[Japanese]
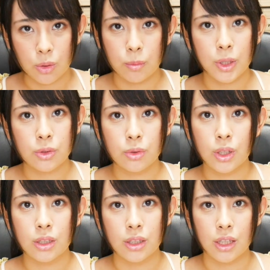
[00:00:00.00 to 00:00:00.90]
コメント
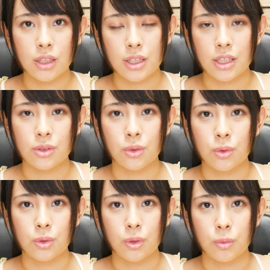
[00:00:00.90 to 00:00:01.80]
欄で、
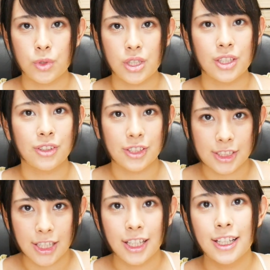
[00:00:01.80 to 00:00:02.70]
教えてくだ
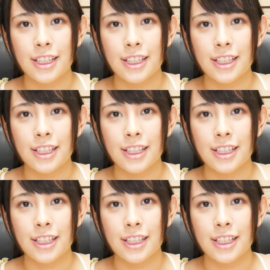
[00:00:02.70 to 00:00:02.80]
さい。